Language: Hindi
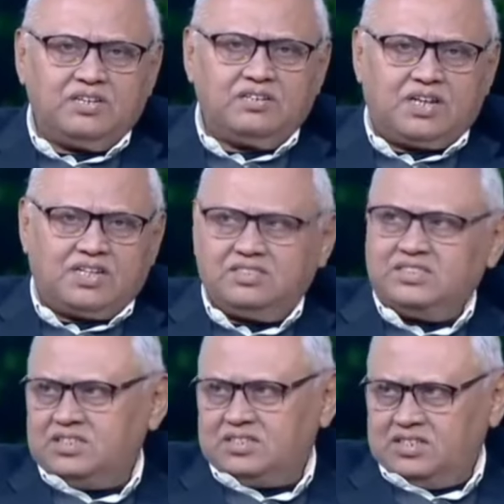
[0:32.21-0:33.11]
एक
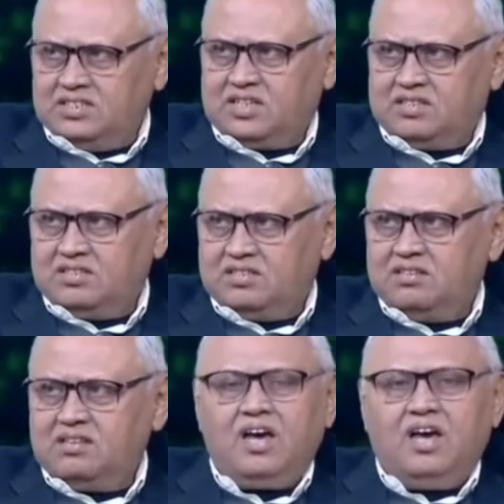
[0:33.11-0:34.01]
राजनीतिक नेता थे
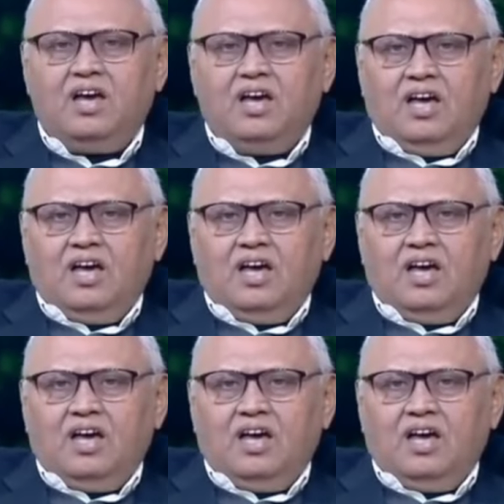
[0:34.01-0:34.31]
हम्म।